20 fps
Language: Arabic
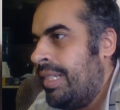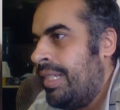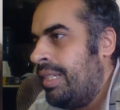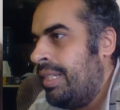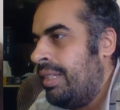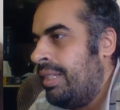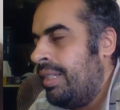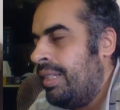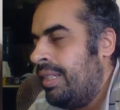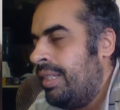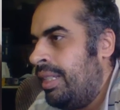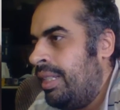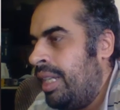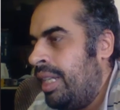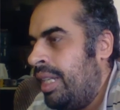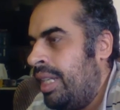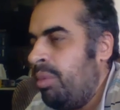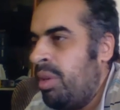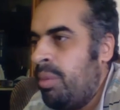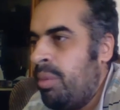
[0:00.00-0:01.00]
آه،
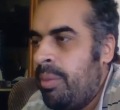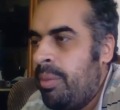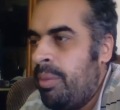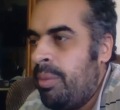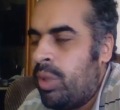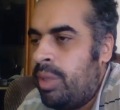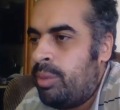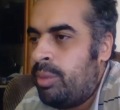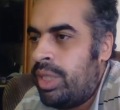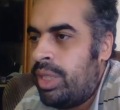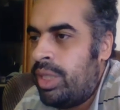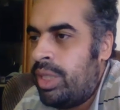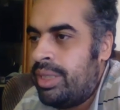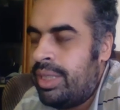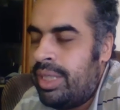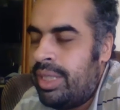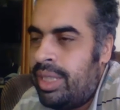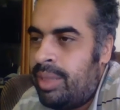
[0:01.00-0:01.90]
احنا قبل البيم كنا بنشتغل ازاي